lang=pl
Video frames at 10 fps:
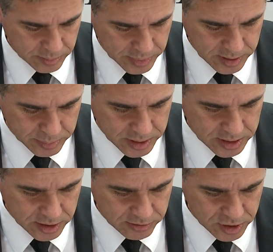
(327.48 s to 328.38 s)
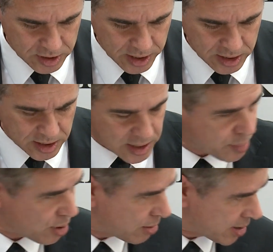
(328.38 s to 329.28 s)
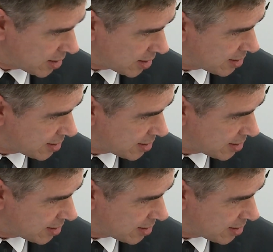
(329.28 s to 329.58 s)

panie prezesie, wszystkie ręce na pokład,